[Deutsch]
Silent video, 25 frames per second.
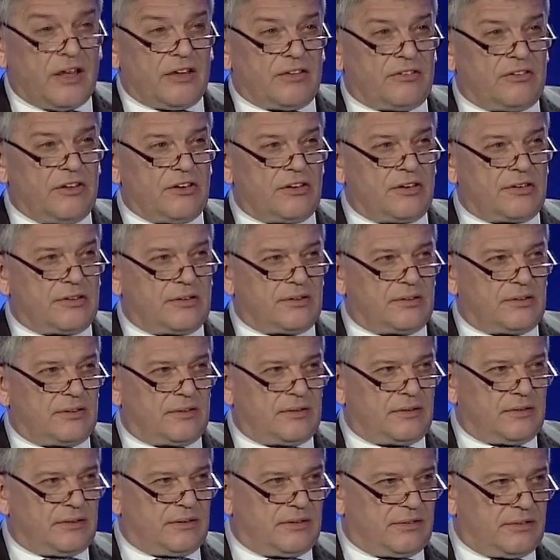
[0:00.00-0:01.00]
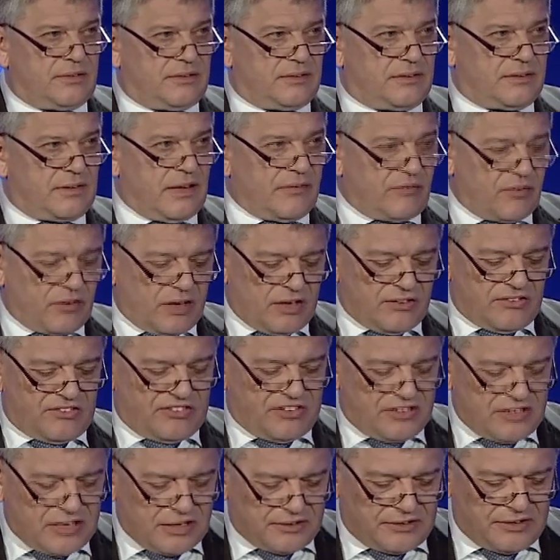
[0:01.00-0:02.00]
sich
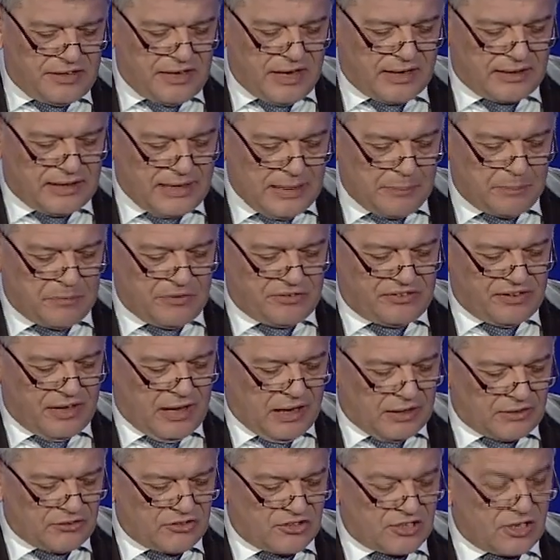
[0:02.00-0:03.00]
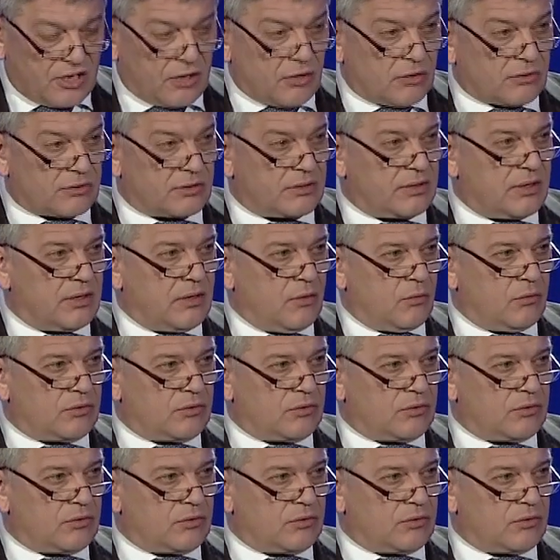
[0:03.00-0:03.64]
differenziert die Ergebnisse anschaut